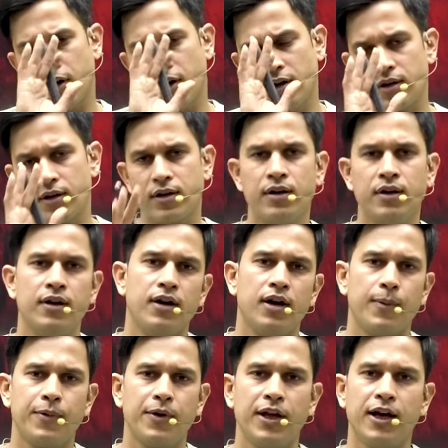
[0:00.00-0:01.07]
और
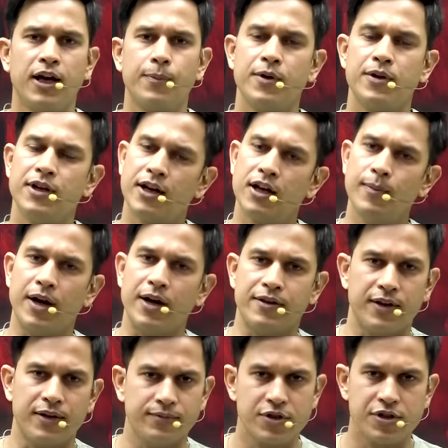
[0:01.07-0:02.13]
अपने घर पे जाके बैठ
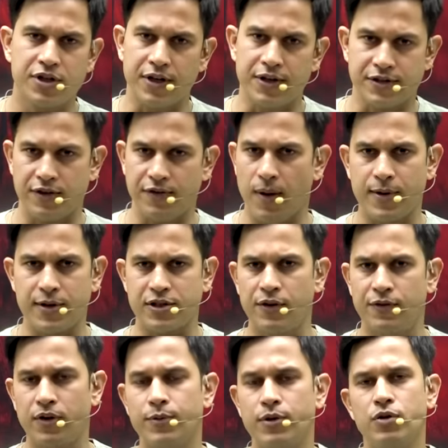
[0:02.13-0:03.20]
जाएं स्टेज से वापस से
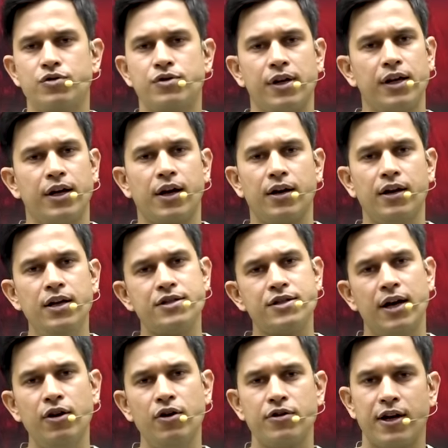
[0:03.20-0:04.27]
लिफ्ट अभी यूज़ नहीं करनी है
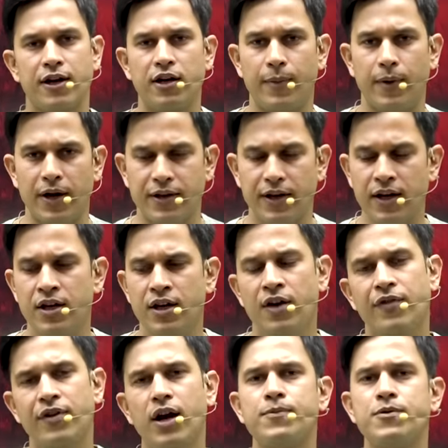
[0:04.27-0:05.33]
जाएं और जाकर बैठ जाएं
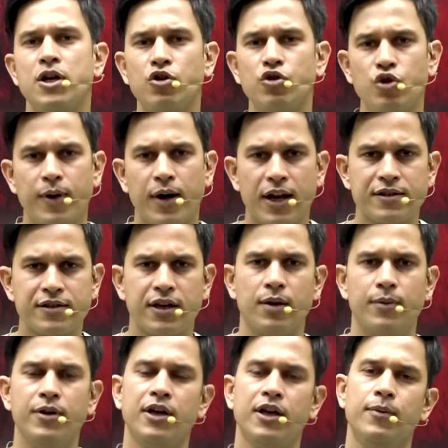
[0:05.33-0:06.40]
फिर आप चाहें तो दोबारा से
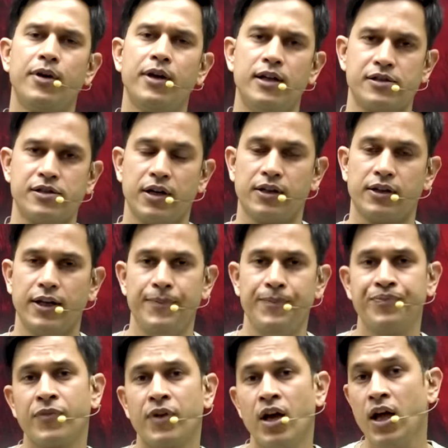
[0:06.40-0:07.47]
कभी ये गेम खेल सकते
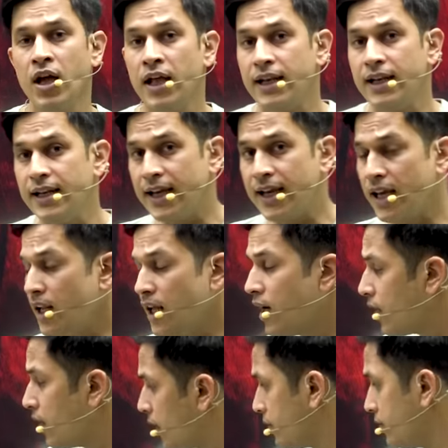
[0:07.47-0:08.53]
हैं लेकिन
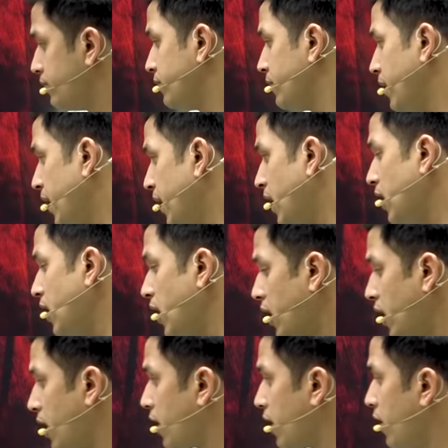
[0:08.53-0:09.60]
अगर लेकिन
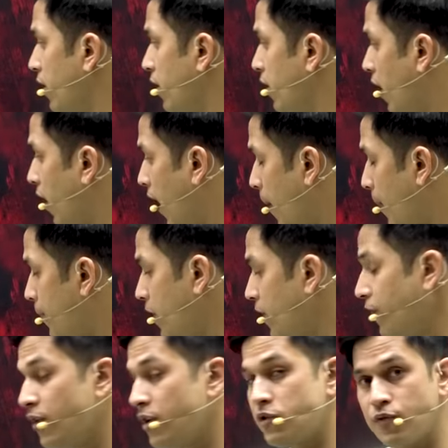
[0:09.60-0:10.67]
अगर आपने
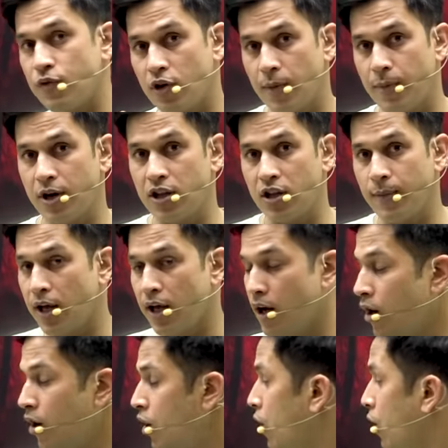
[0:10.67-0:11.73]
फर्स्ट फ्लोर का बटन दबाया
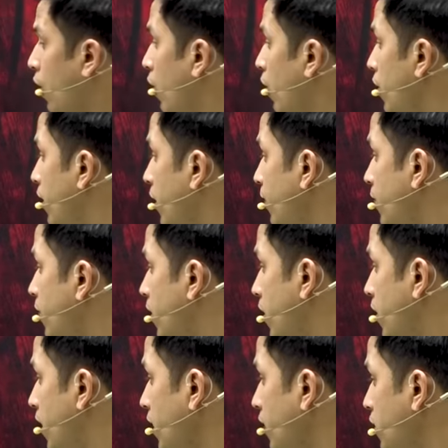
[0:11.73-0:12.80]
और लिफ्ट
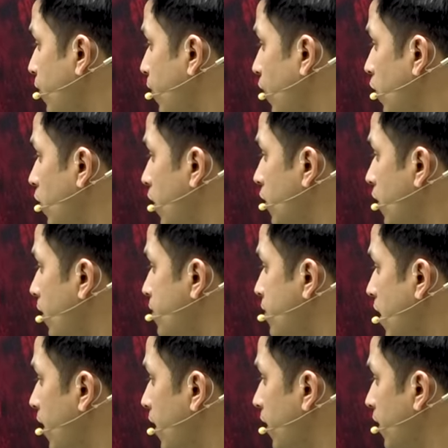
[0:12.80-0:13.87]
टेंथ फ्लोर की तरफ
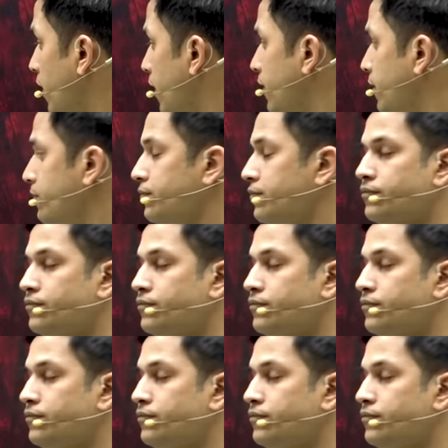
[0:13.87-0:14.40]
जाने लग गई